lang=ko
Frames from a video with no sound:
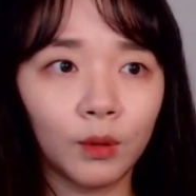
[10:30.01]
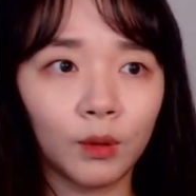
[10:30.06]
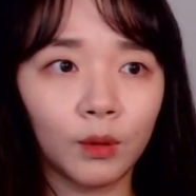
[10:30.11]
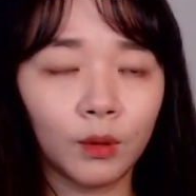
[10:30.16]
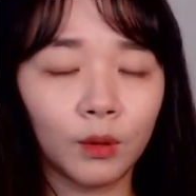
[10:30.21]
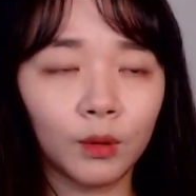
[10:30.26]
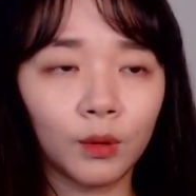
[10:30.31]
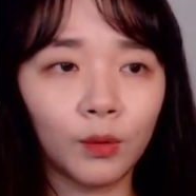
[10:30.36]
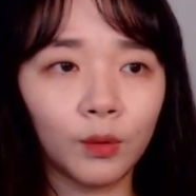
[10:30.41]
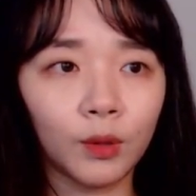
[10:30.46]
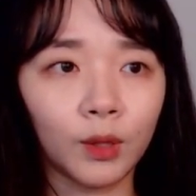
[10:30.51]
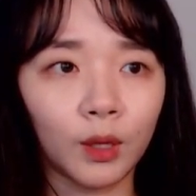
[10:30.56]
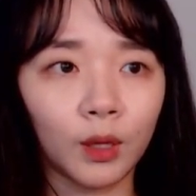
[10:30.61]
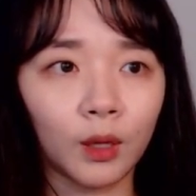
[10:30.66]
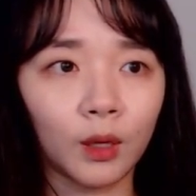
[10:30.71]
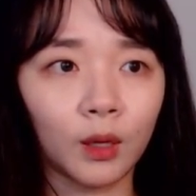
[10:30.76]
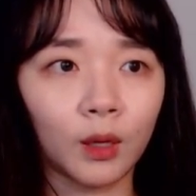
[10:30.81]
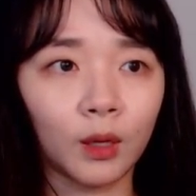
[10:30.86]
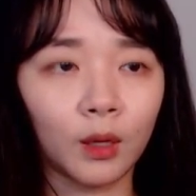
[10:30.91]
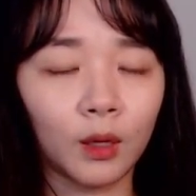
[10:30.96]

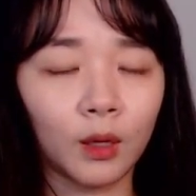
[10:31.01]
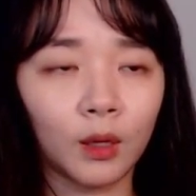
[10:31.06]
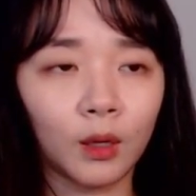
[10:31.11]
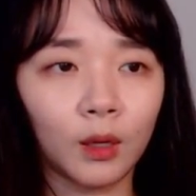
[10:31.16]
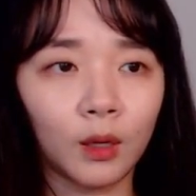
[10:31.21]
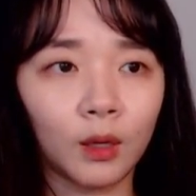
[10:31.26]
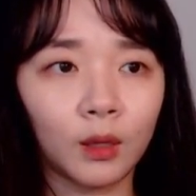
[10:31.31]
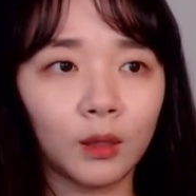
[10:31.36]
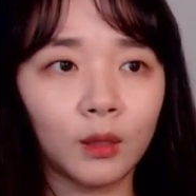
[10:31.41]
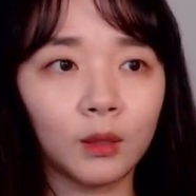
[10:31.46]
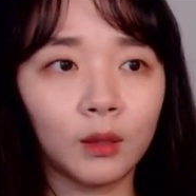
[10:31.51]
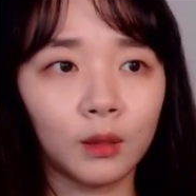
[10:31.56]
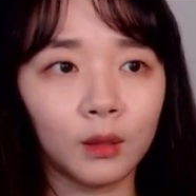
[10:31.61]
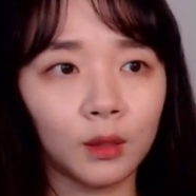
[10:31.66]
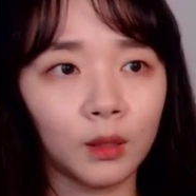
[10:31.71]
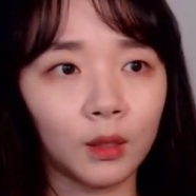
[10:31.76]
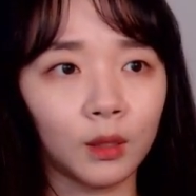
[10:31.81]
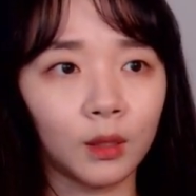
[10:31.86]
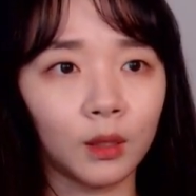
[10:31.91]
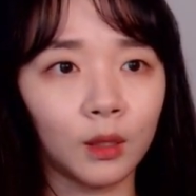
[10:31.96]
그런데
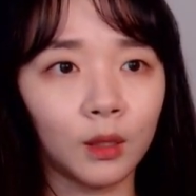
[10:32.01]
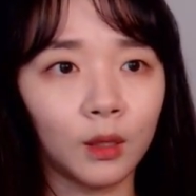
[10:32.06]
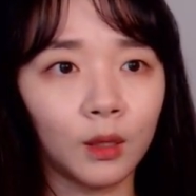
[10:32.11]
이들이